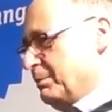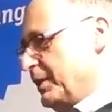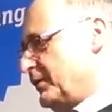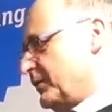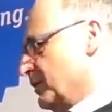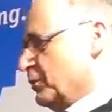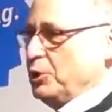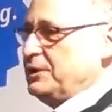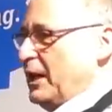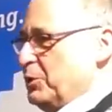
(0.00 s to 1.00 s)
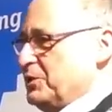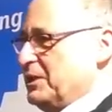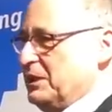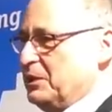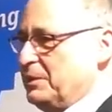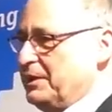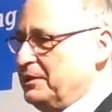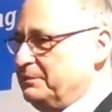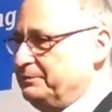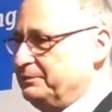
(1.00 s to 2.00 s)
bis 9000
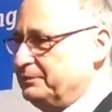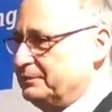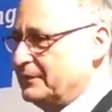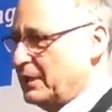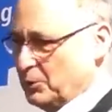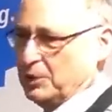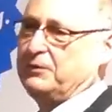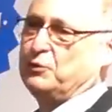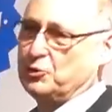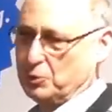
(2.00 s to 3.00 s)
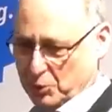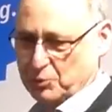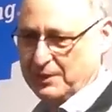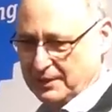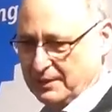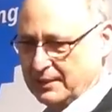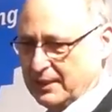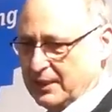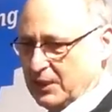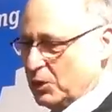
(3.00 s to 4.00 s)
Kilometer. Natürlich zwischendurch schmieren
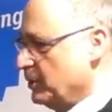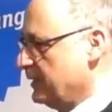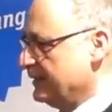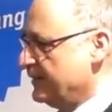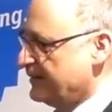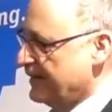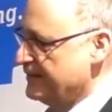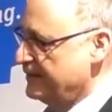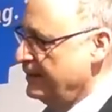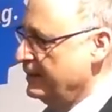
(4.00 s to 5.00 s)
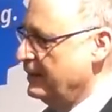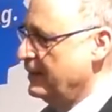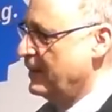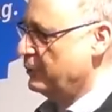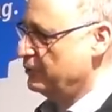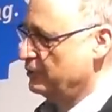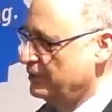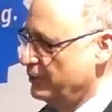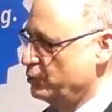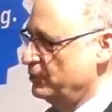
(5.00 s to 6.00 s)
und dann das Ganze
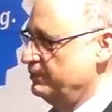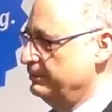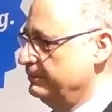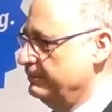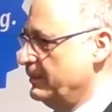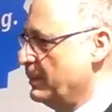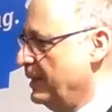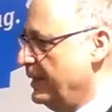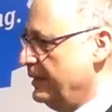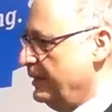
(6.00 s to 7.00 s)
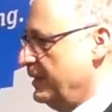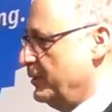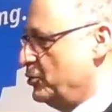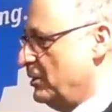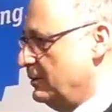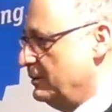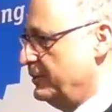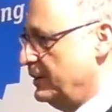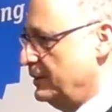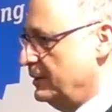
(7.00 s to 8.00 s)
auszutauschen, wenn man eine Ketteschaltung
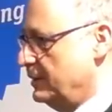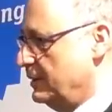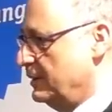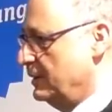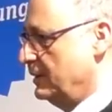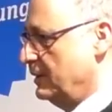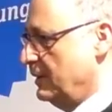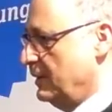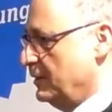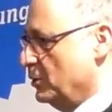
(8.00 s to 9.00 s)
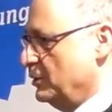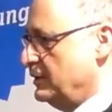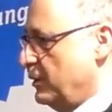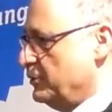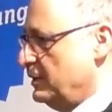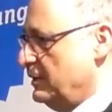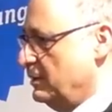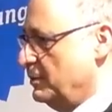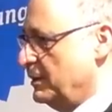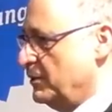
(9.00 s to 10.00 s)
fährt. 9000
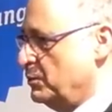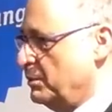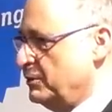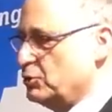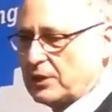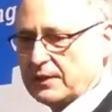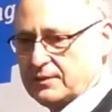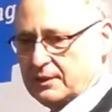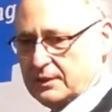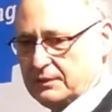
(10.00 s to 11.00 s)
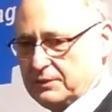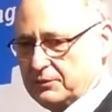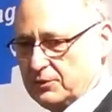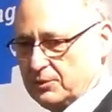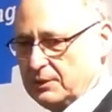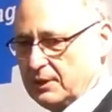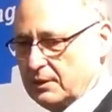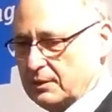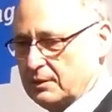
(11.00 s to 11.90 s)
Kilometer ist im Moment die Standzeit etwa von so einem Ding.